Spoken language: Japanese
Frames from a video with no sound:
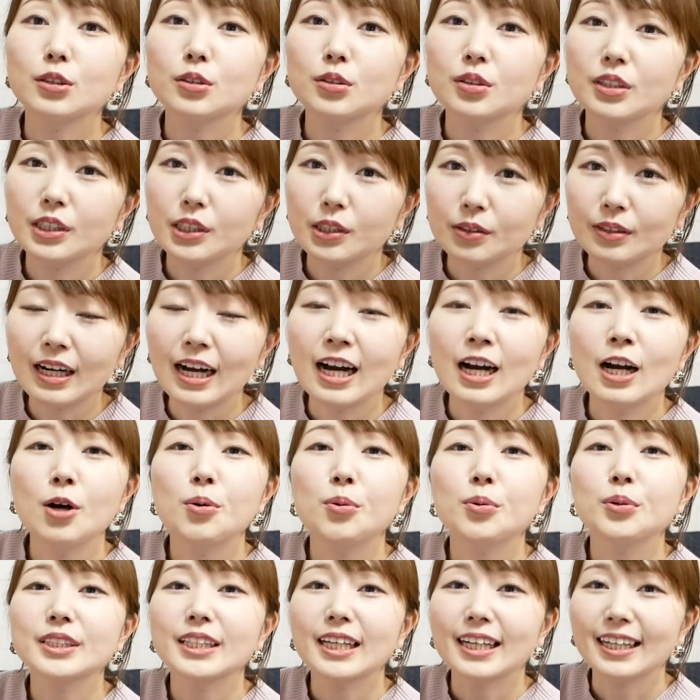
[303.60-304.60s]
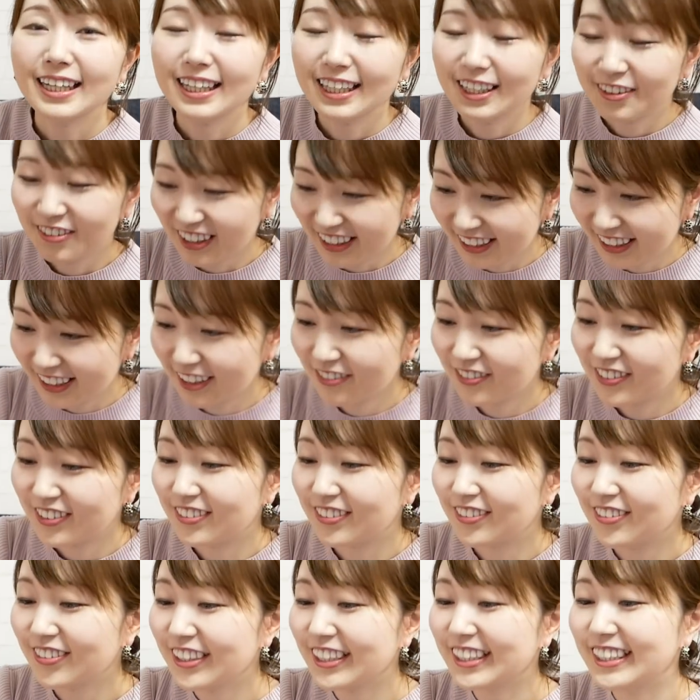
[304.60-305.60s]
水とかお酒で割っても
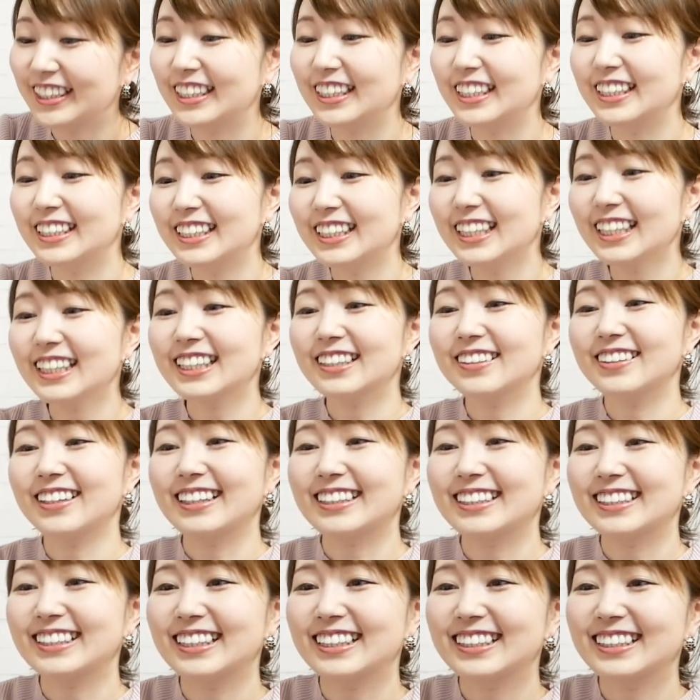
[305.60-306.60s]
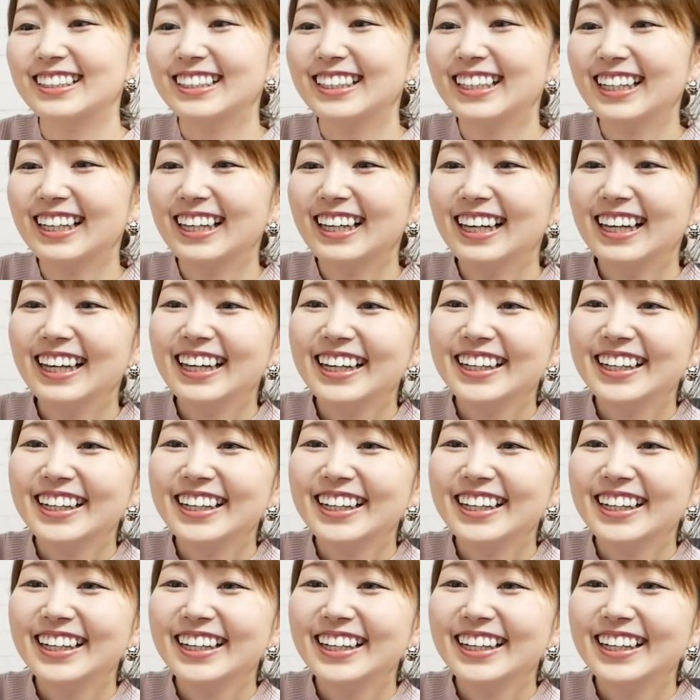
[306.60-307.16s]
美味しいしっていうやつですね